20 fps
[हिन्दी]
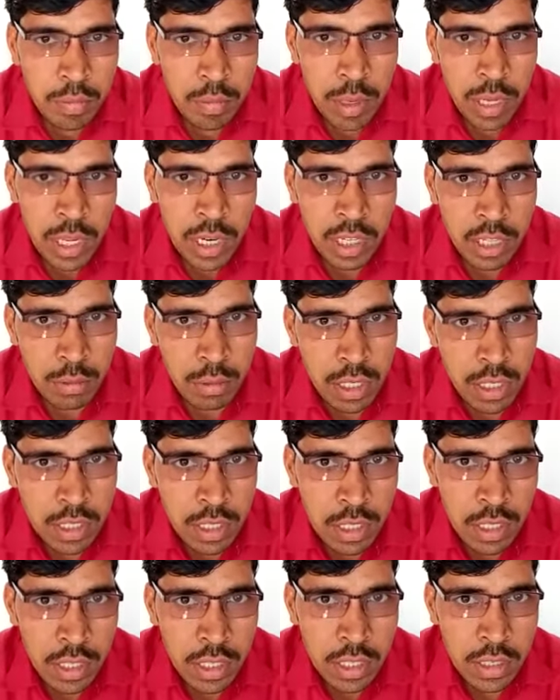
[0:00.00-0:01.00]
भारतवर्ष
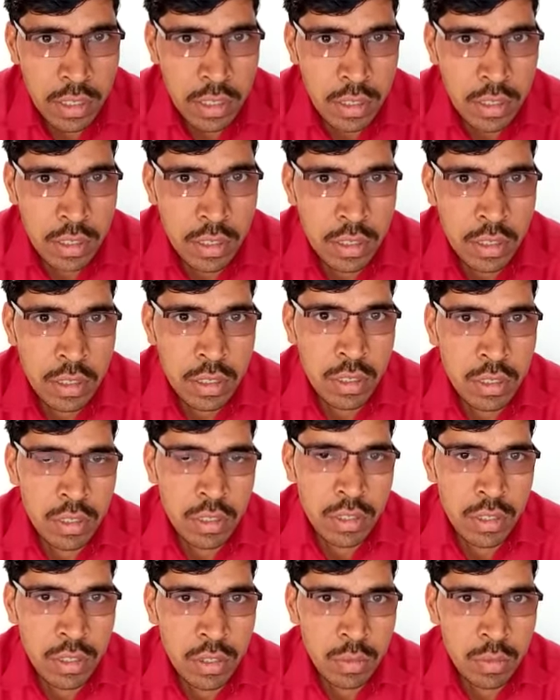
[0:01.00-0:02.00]
के
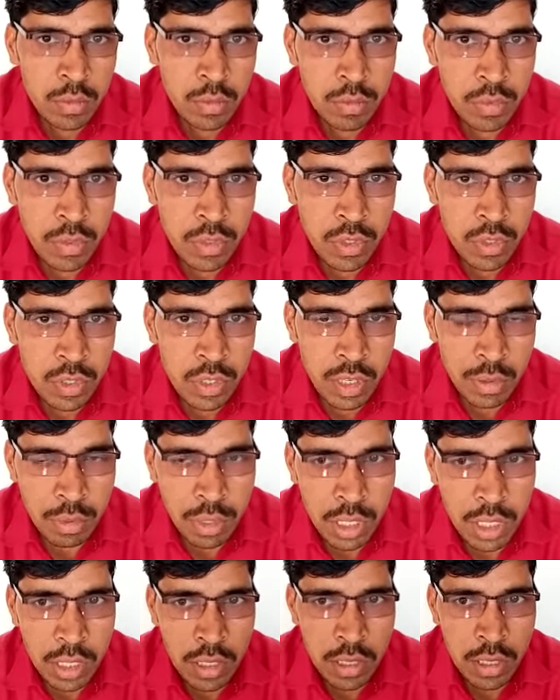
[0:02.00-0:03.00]

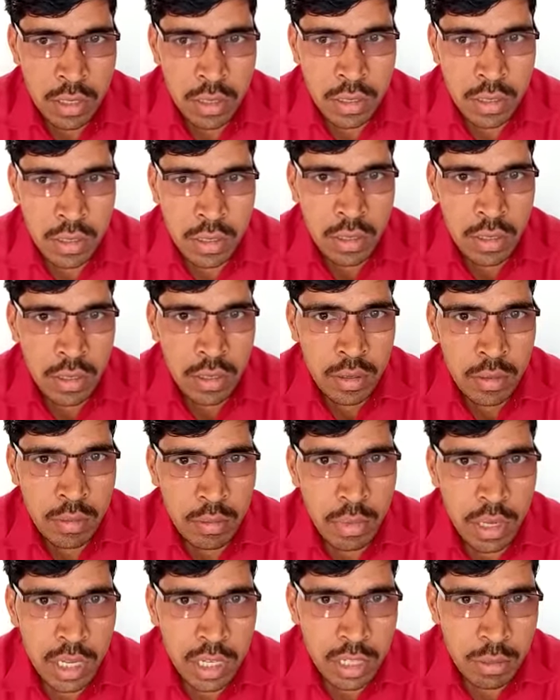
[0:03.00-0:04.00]
सभी
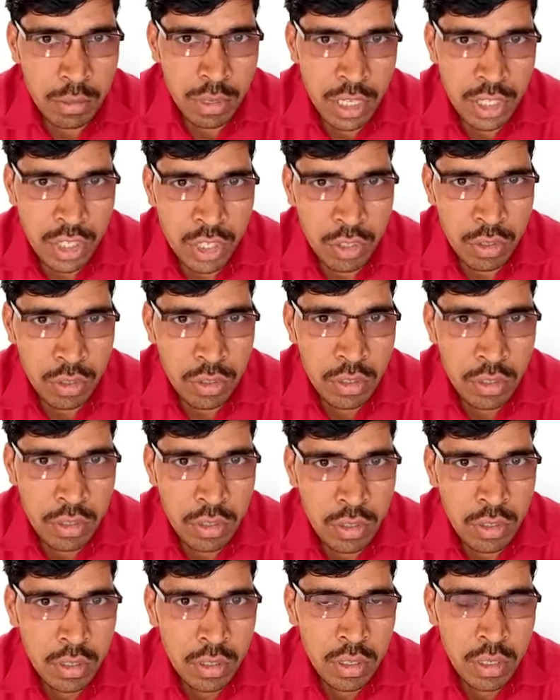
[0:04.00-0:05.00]
भारतवासियों
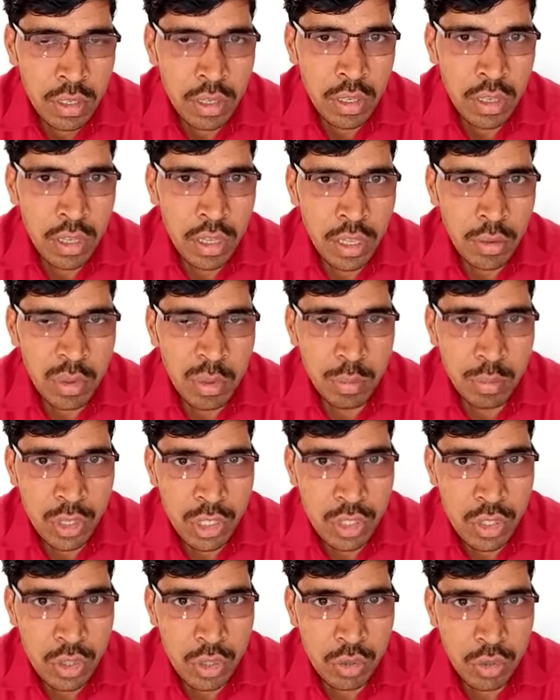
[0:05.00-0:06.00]
एवं
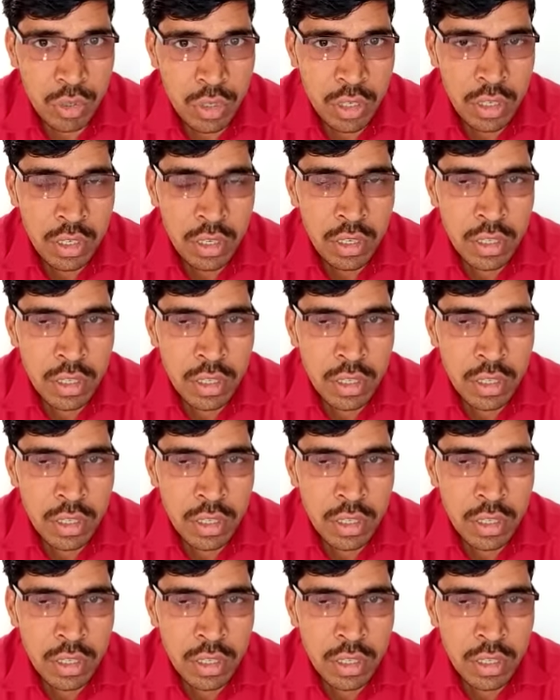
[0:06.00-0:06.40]
मजदूर